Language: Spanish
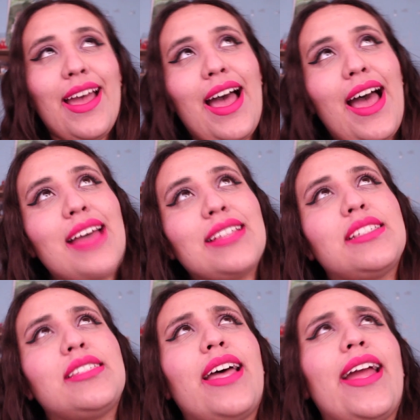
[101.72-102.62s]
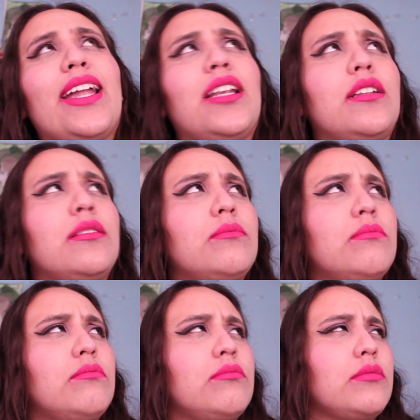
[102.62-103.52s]
hasta el...
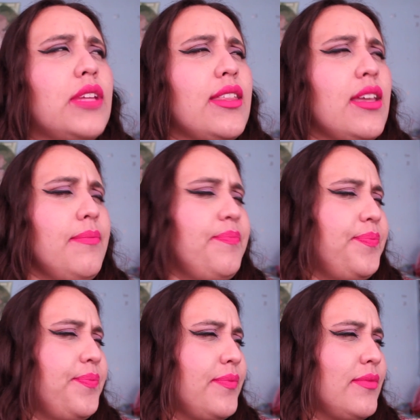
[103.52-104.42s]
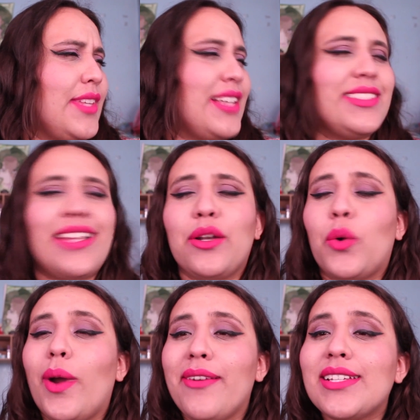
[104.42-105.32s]
Mm, ¿Qué día? Hasta el
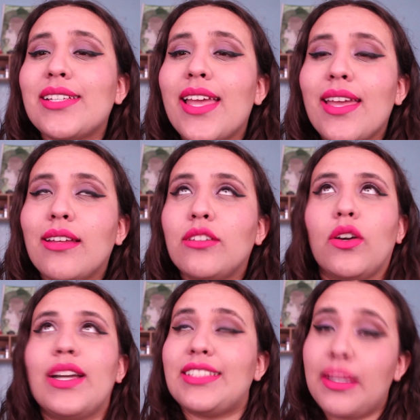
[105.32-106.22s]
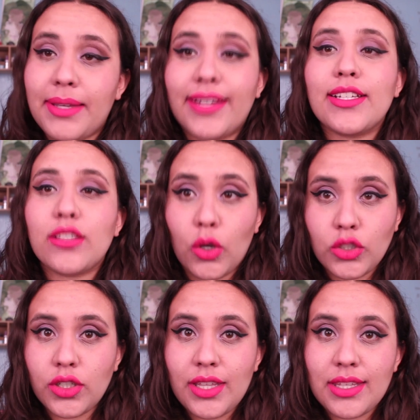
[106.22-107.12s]
jueves, no, hasta el viernes
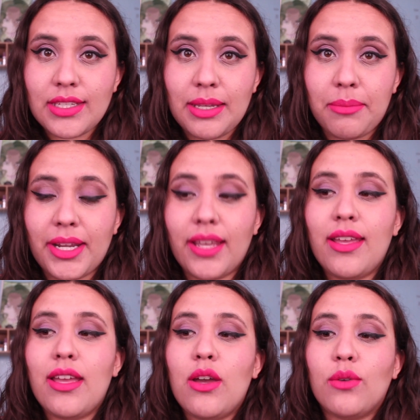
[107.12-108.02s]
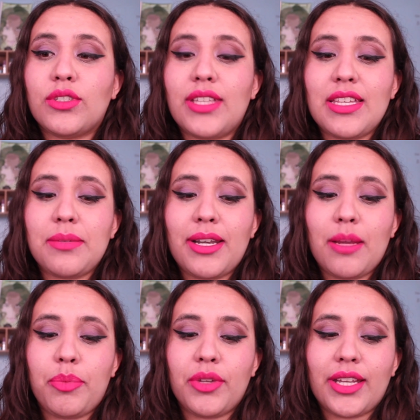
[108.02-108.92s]
8 de diciembre Ustedes van
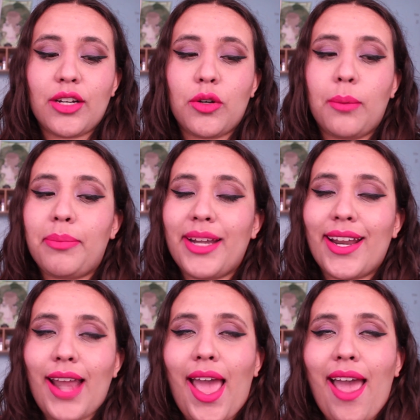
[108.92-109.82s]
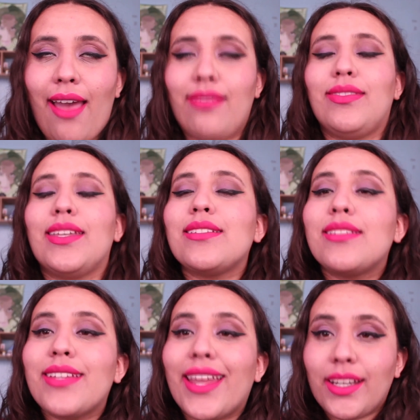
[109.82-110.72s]
a poder comprar
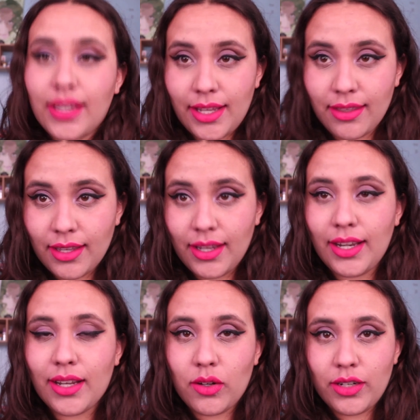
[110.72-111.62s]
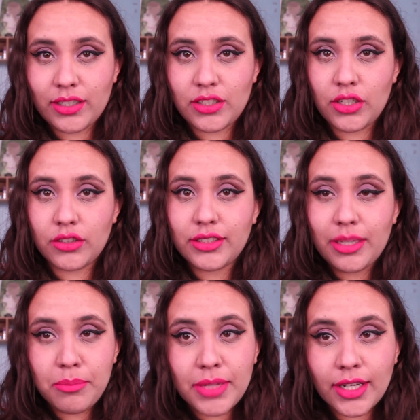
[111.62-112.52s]
antes que nadie la colección
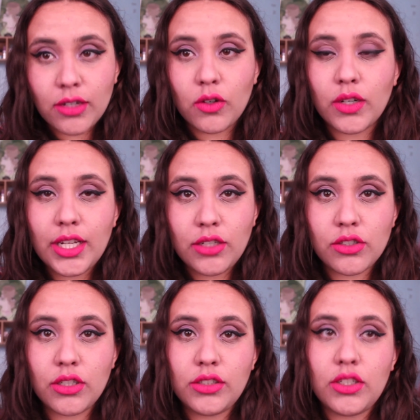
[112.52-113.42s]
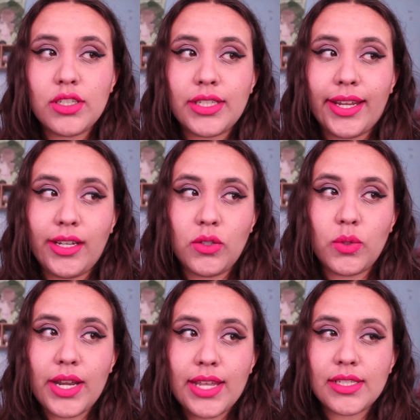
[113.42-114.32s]
de invierno y nosotros el
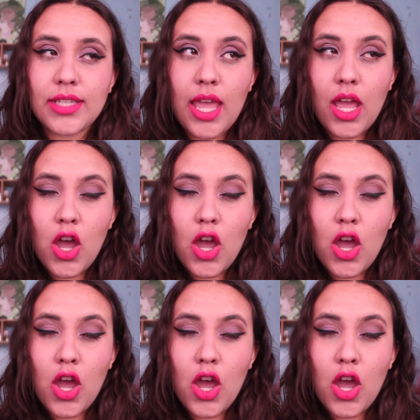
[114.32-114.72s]
lunes